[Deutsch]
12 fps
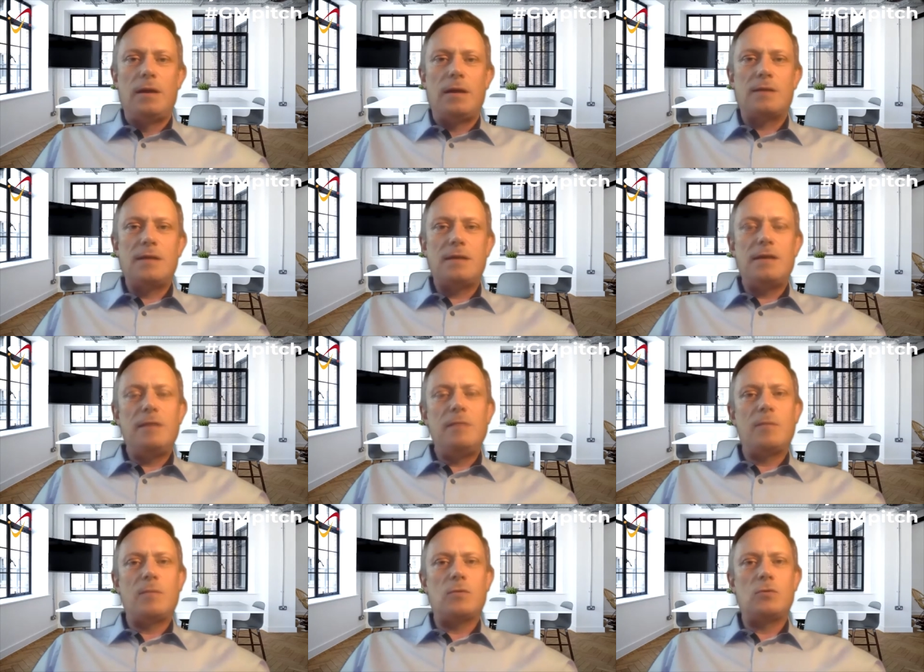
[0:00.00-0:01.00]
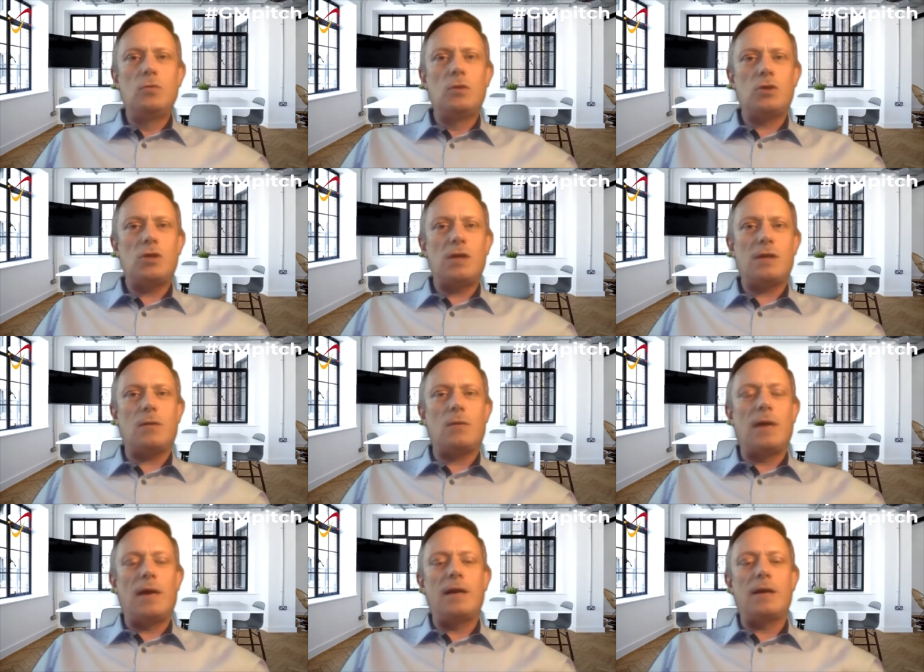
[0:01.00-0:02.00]
Das geht neben dem Kulturcheck und
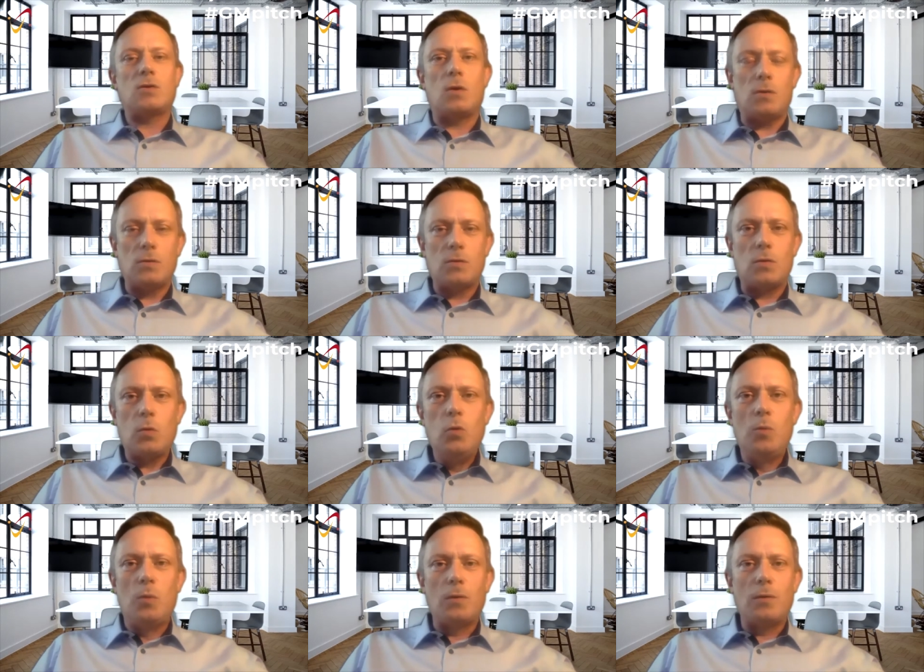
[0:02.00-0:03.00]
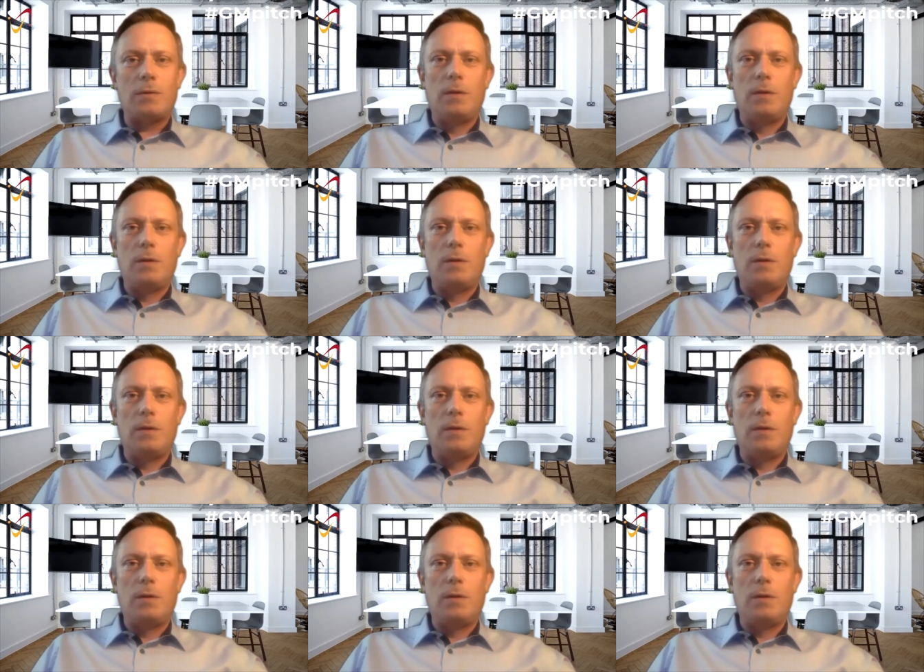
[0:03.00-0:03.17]
einer Trockendock-Übung,